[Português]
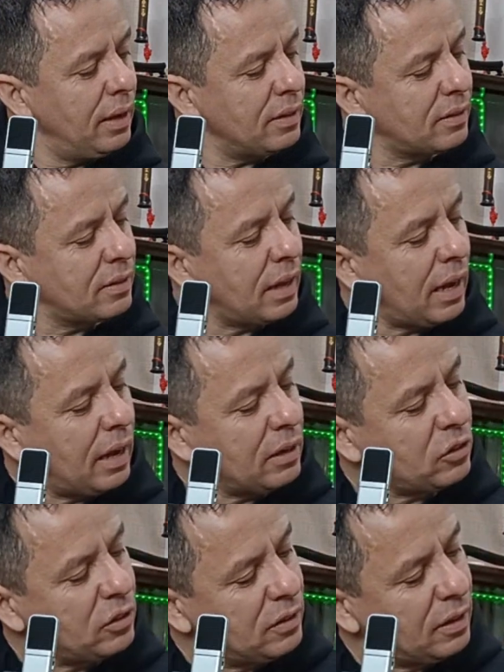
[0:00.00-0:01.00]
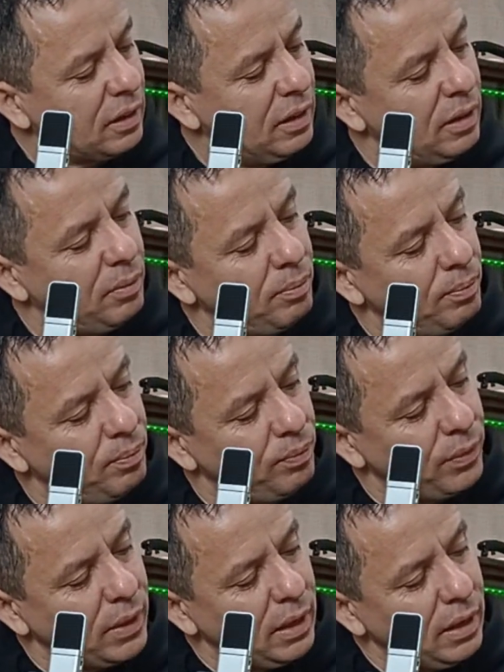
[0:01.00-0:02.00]
Essas tarraxas aqui,
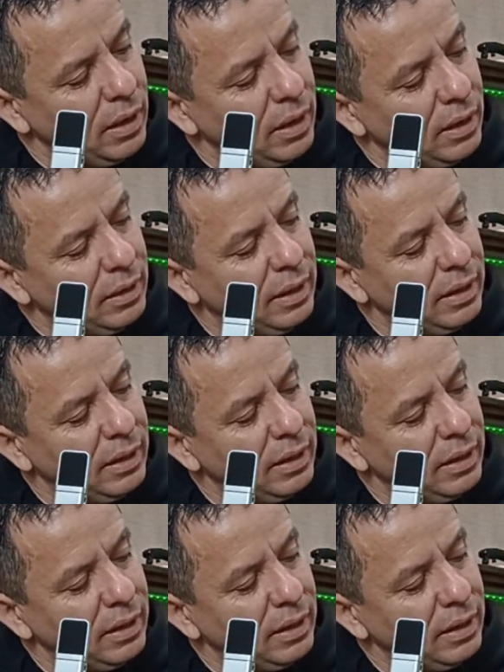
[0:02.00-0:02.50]
que